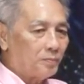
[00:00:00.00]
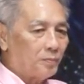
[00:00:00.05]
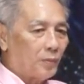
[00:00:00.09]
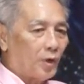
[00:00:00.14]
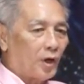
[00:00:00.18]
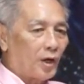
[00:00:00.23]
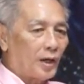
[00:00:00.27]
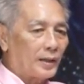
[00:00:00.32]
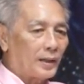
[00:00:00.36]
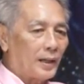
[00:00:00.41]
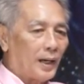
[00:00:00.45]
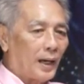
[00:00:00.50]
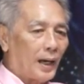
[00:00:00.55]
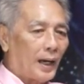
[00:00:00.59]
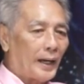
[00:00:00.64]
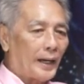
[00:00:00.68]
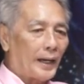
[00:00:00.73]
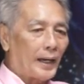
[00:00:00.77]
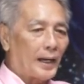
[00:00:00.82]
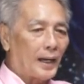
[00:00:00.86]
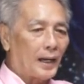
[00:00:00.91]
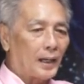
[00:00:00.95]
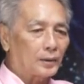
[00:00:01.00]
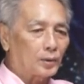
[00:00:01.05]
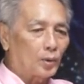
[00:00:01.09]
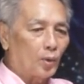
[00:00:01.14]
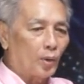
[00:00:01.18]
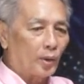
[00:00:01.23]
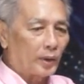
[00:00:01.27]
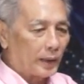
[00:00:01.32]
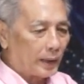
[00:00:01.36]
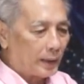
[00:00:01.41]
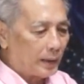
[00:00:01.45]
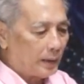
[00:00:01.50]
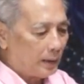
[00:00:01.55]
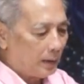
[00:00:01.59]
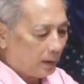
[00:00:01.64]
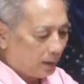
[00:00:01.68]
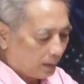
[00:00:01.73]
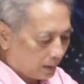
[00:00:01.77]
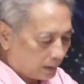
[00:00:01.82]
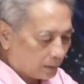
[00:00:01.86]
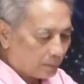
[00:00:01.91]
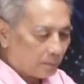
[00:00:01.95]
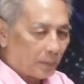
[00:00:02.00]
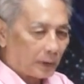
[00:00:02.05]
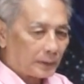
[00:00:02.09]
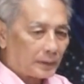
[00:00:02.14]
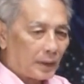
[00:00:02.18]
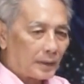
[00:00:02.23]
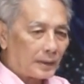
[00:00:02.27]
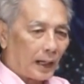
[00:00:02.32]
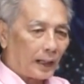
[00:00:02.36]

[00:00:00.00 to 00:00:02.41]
บอกให้ห้าตัวนี่มันก็